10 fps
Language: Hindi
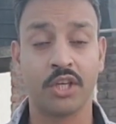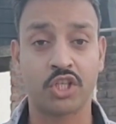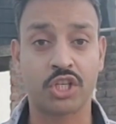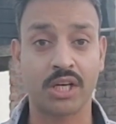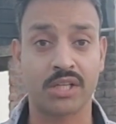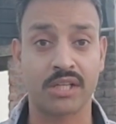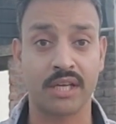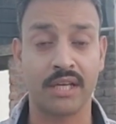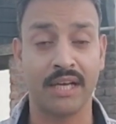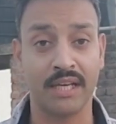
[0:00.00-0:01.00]
इस शख्स ने
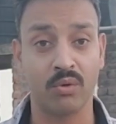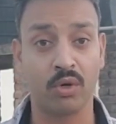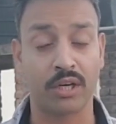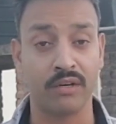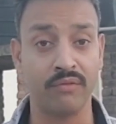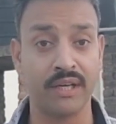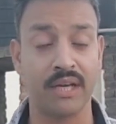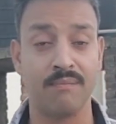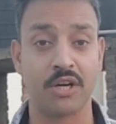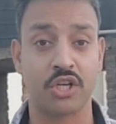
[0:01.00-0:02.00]
यानी कि वो रणवीर
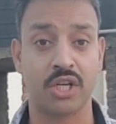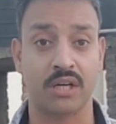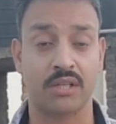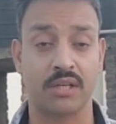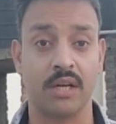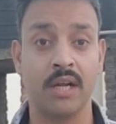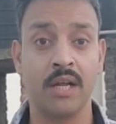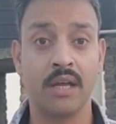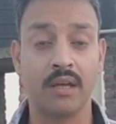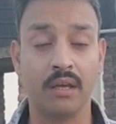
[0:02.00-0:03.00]
नामक शख्स
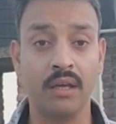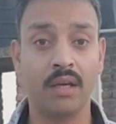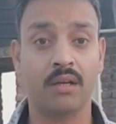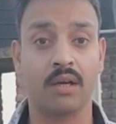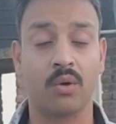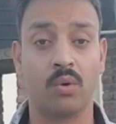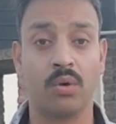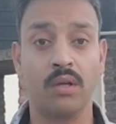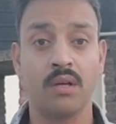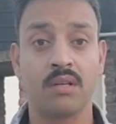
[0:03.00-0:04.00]
एक
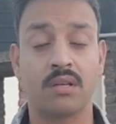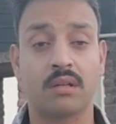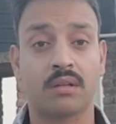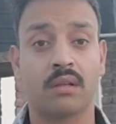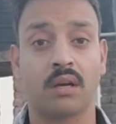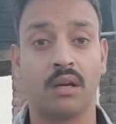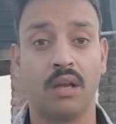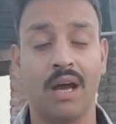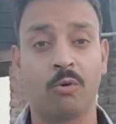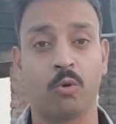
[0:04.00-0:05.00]
करोड़ सत्तर
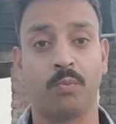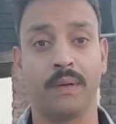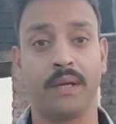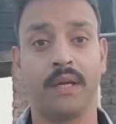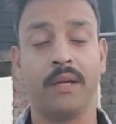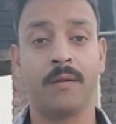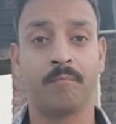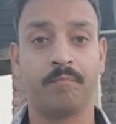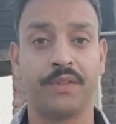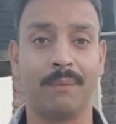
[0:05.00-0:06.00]
लाख रुपए
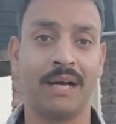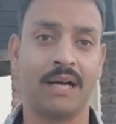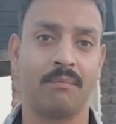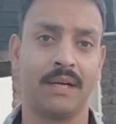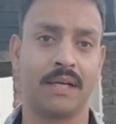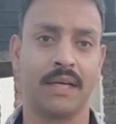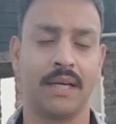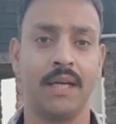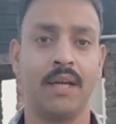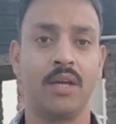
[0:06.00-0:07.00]
दबाकर बैठा
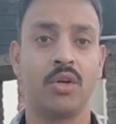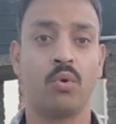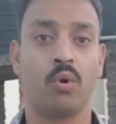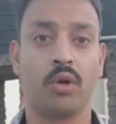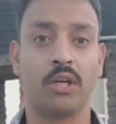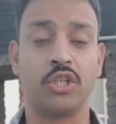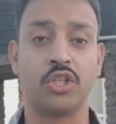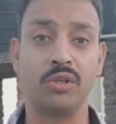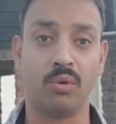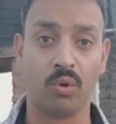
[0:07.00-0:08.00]
है और
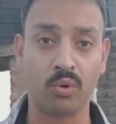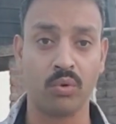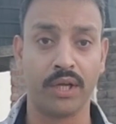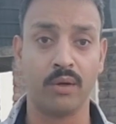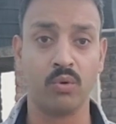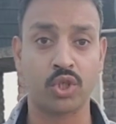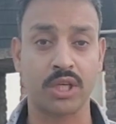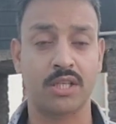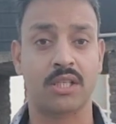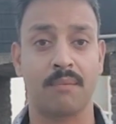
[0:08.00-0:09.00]
जिन लोगों ने उस
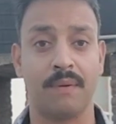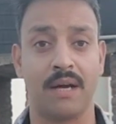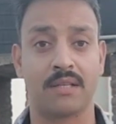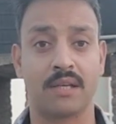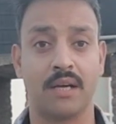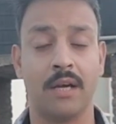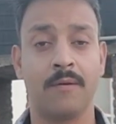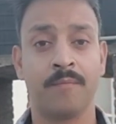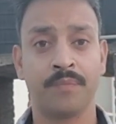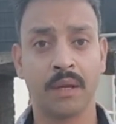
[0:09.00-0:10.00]
शख्स के पास
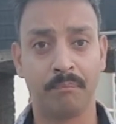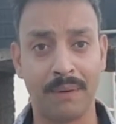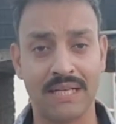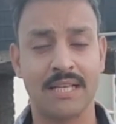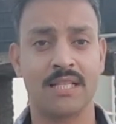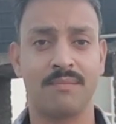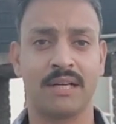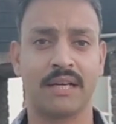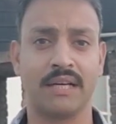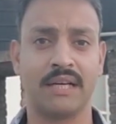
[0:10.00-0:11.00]
पैसे जमा
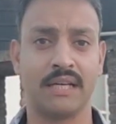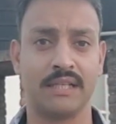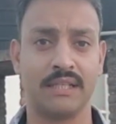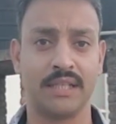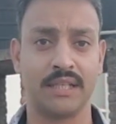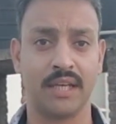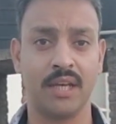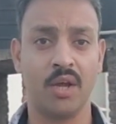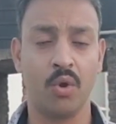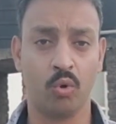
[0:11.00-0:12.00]
करने के लिए दिए थे
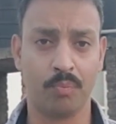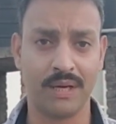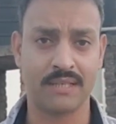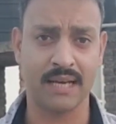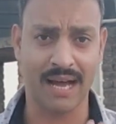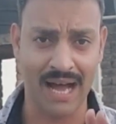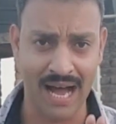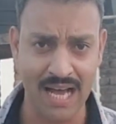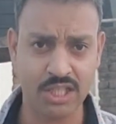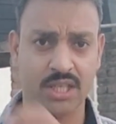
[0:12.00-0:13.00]
वो पैसे
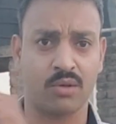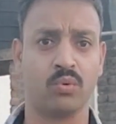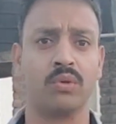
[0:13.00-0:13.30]
आज तक